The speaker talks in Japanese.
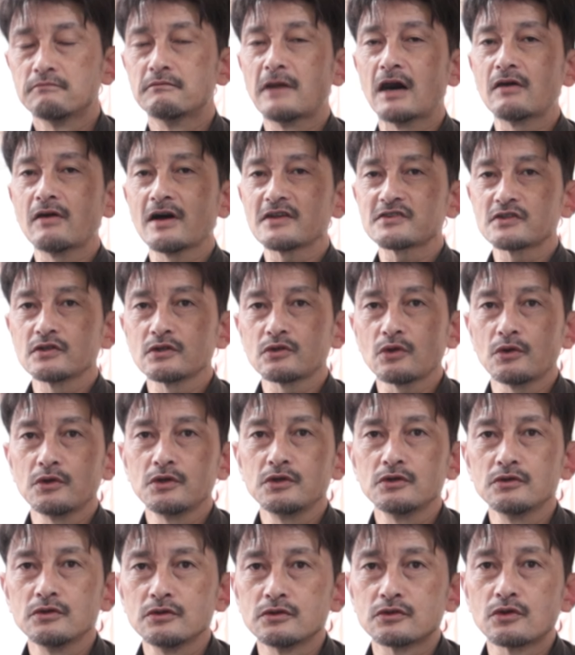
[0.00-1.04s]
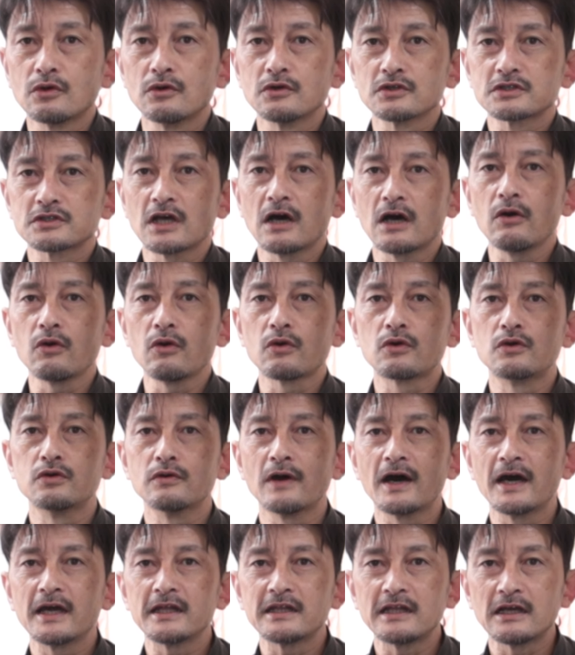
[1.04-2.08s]
回すという動作を
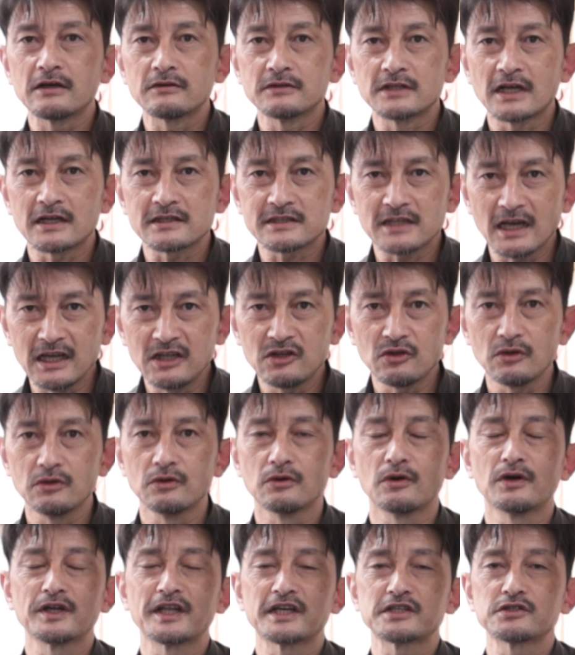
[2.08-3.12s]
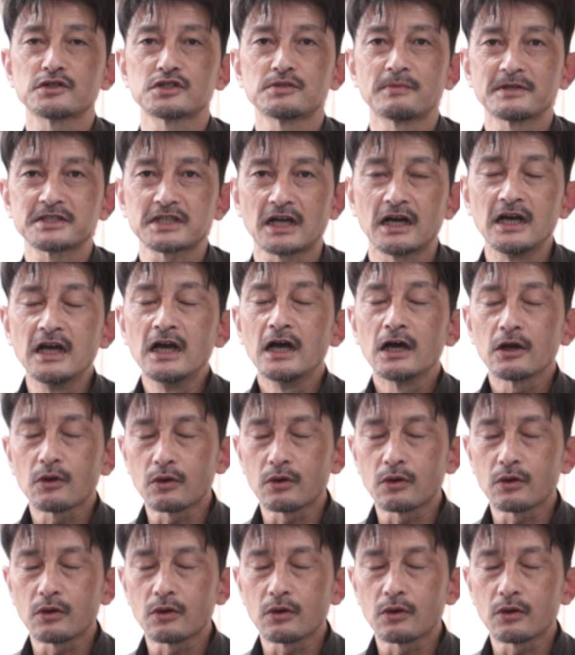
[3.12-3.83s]
加えてくださいというお話をしました。